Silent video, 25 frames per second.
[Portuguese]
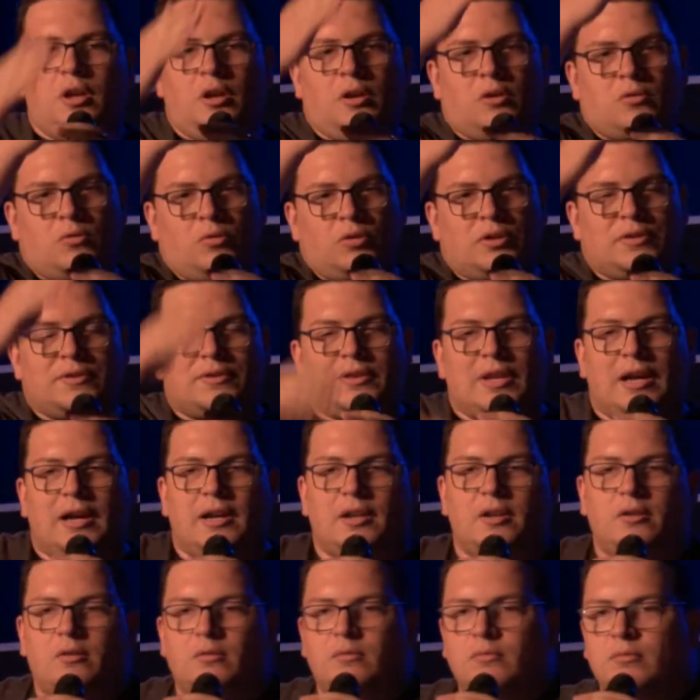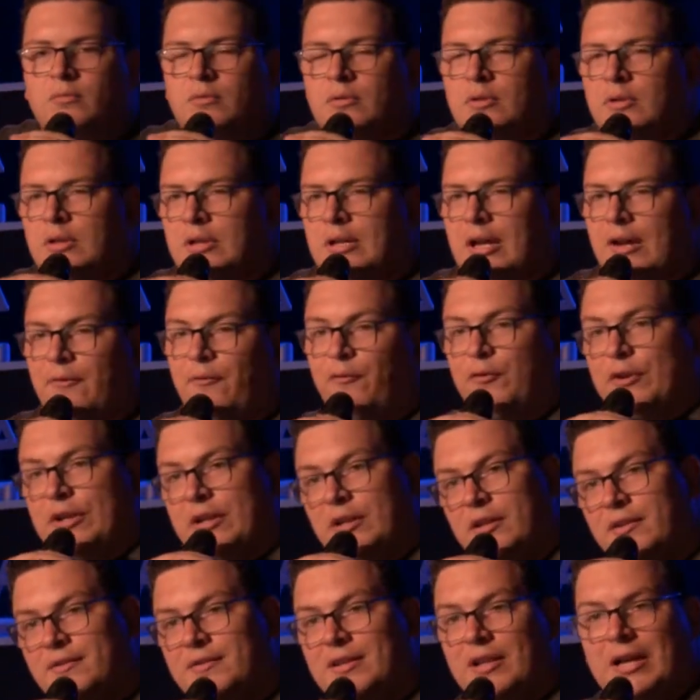conquistaram a
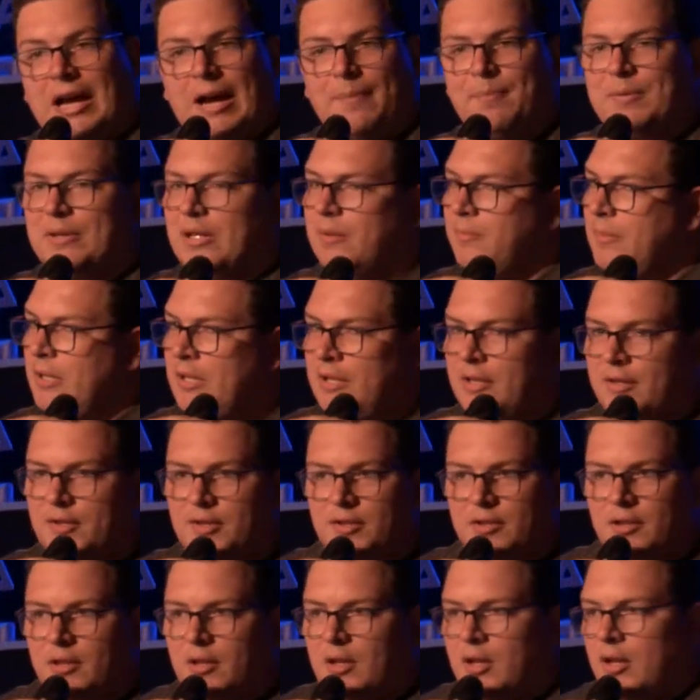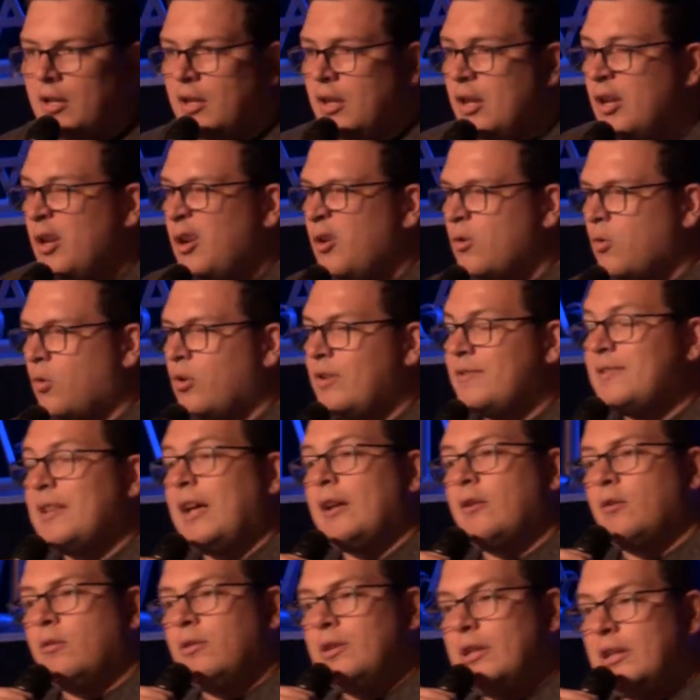França rapidamente,
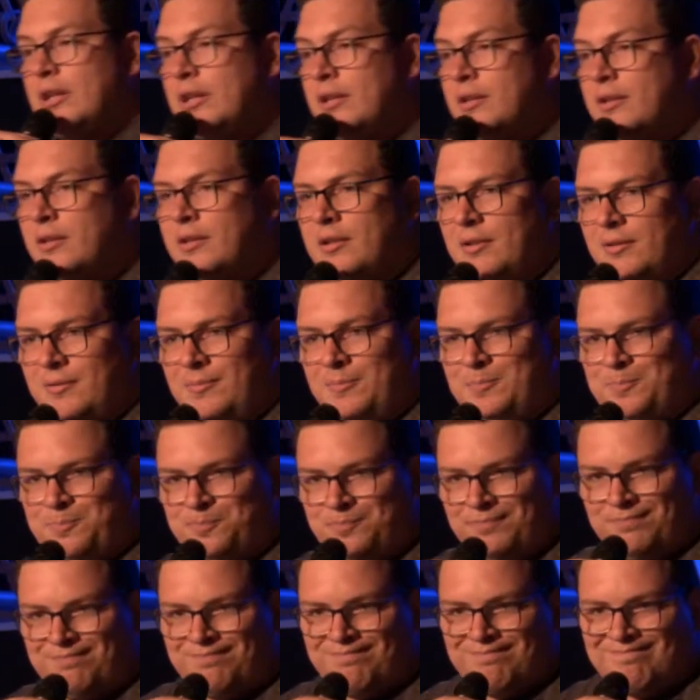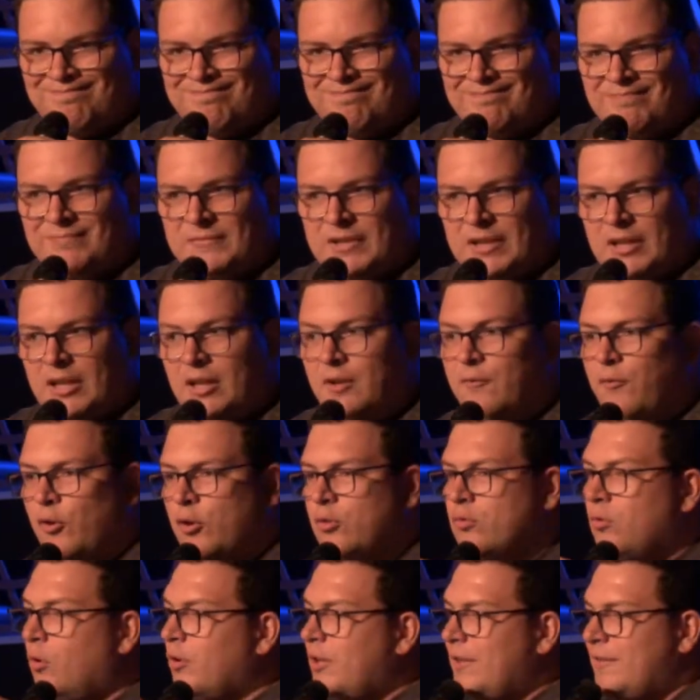conquistaram a Holanda,
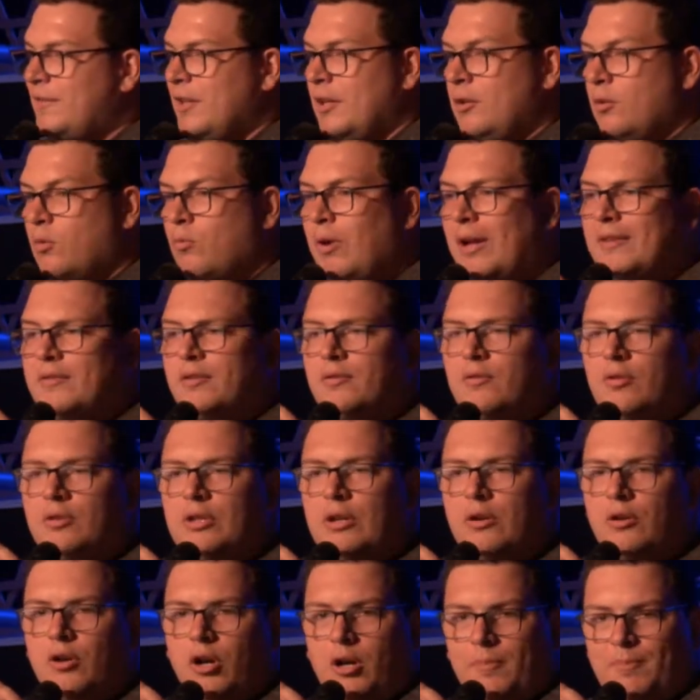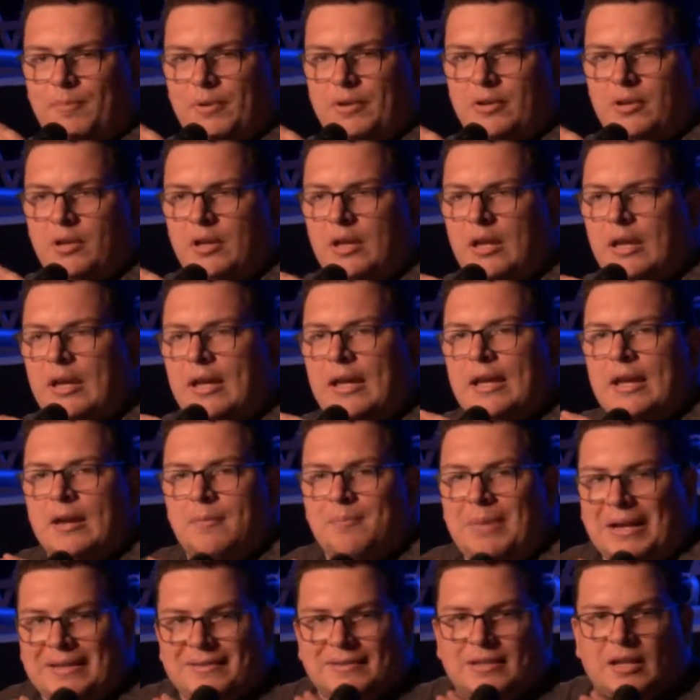foram conquistando quase toda a Europa.
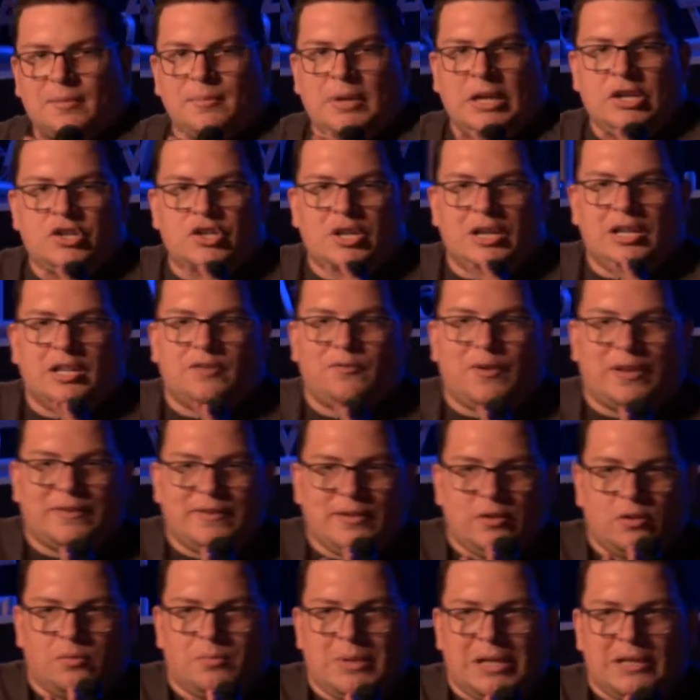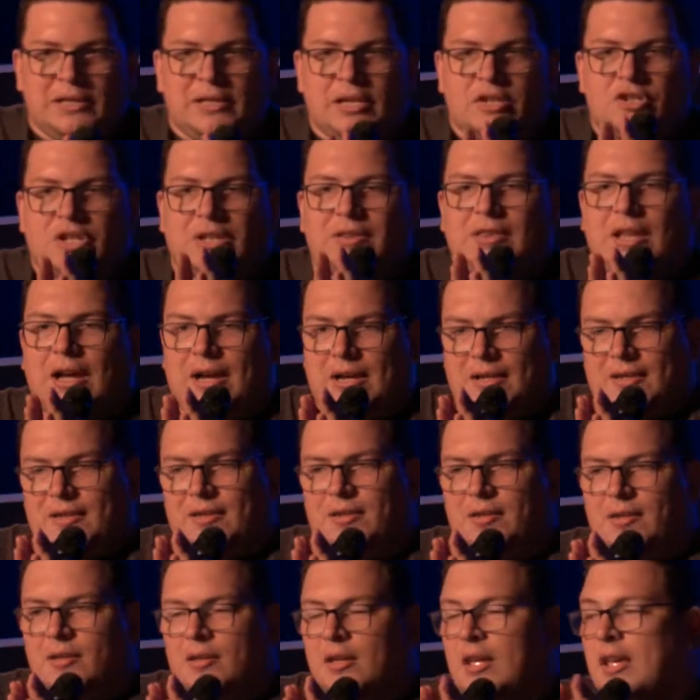Basicamente, eles faziam uma linha de
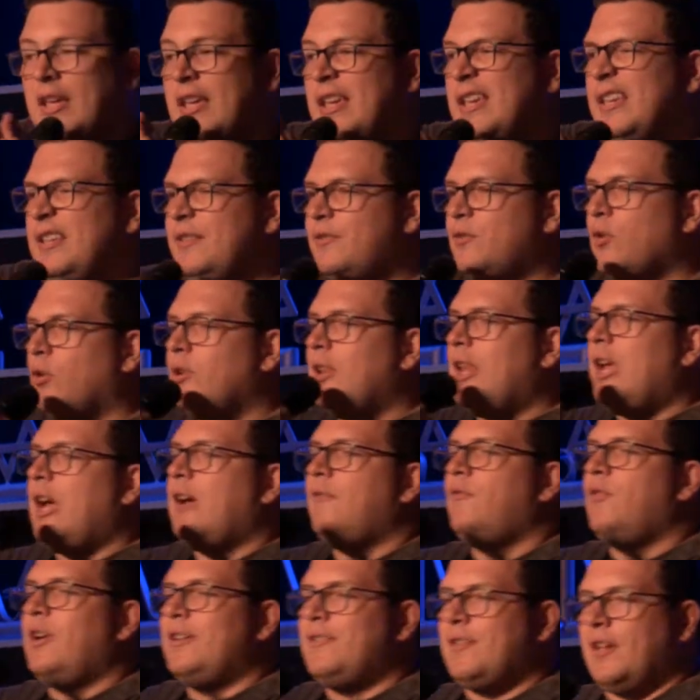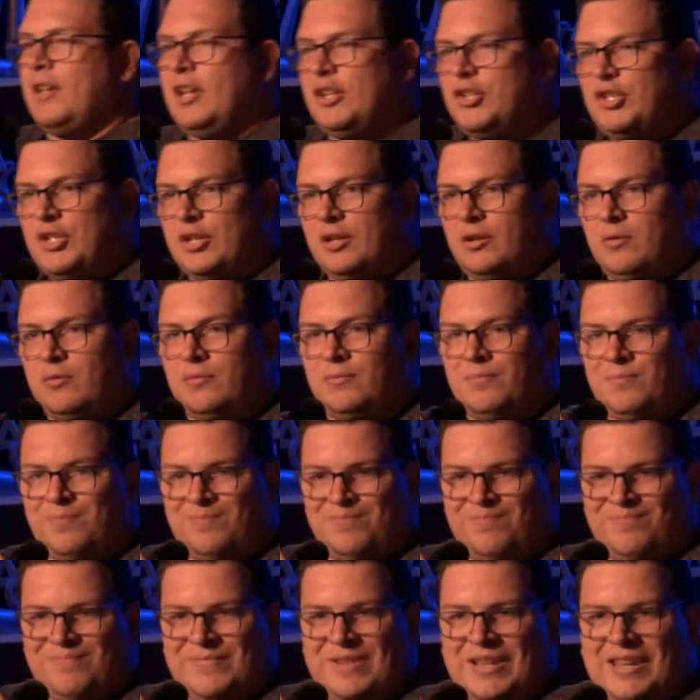ataque, isolavam essa região,
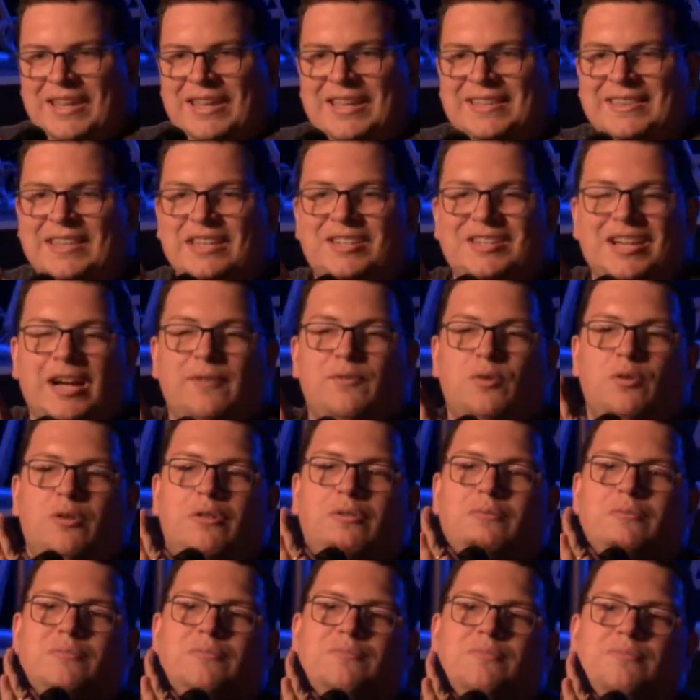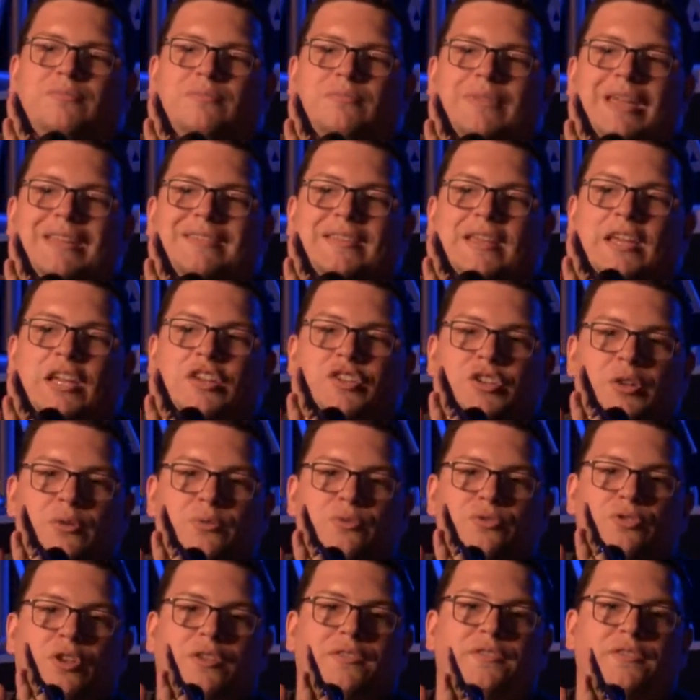deixavam essa
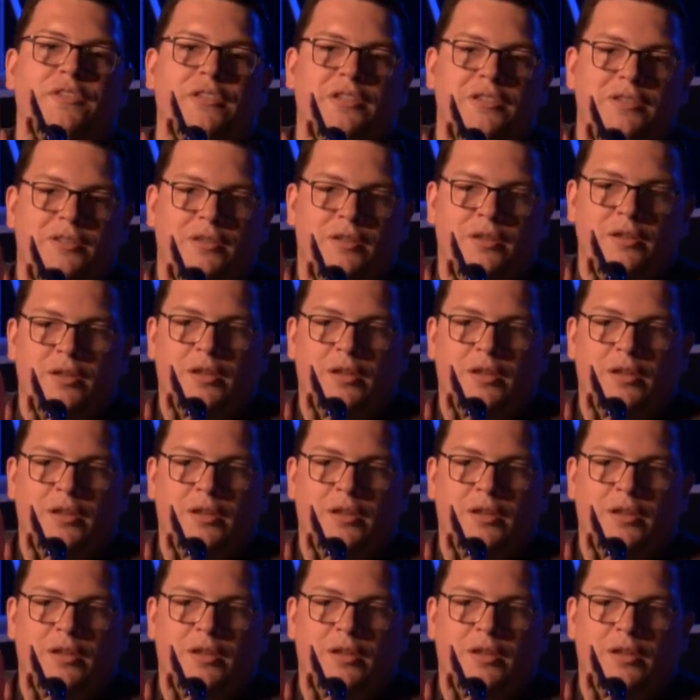região sozinha,